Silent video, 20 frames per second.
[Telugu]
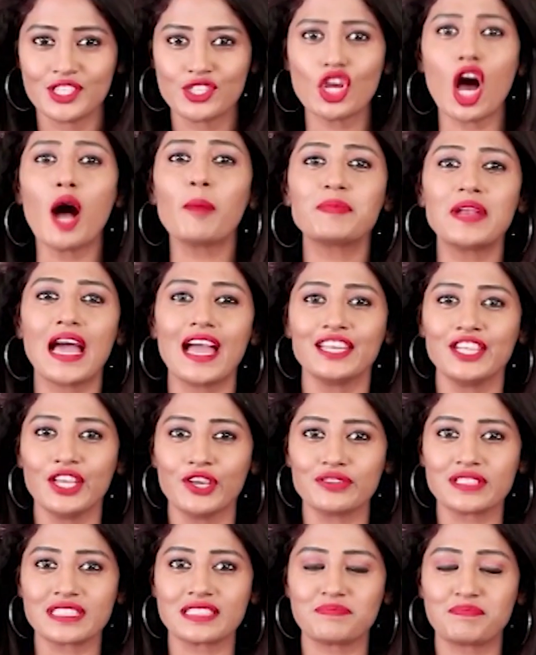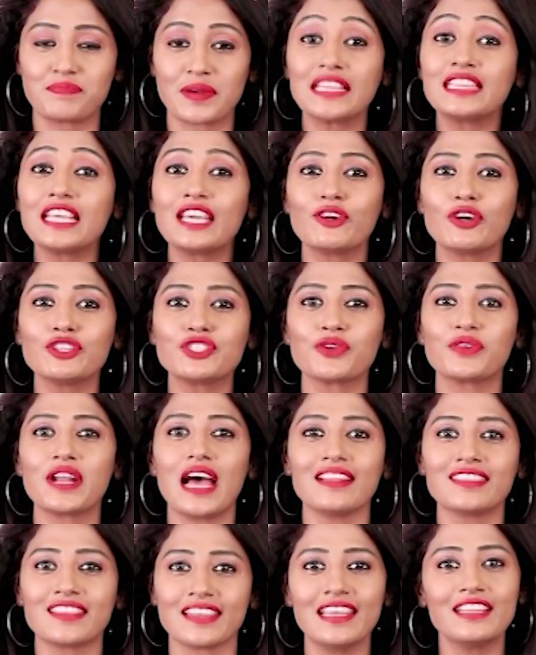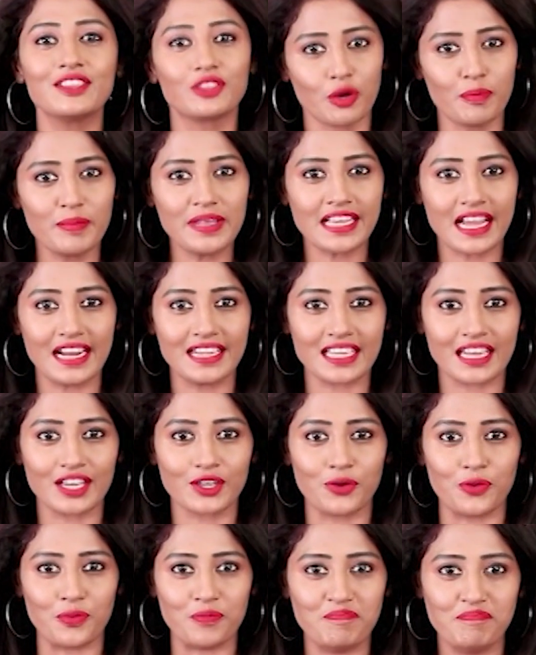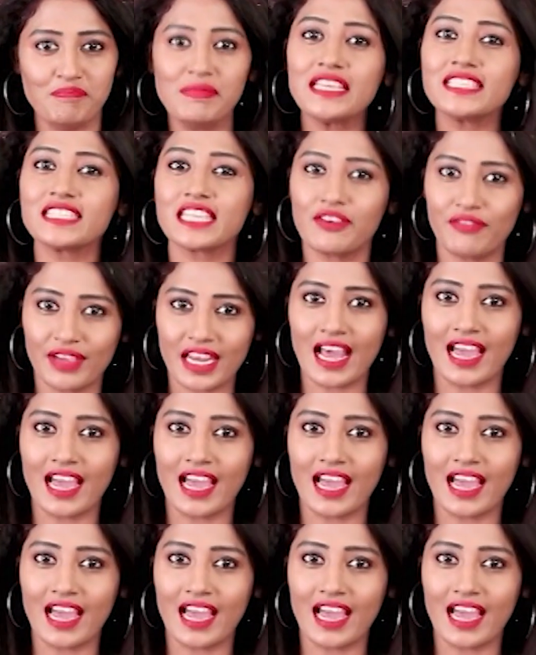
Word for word: టాప్ నైన్ న్యూస్ ప్రతిరోజు రాత్రి తొమ్మిది గంటలకు మీ టీవీ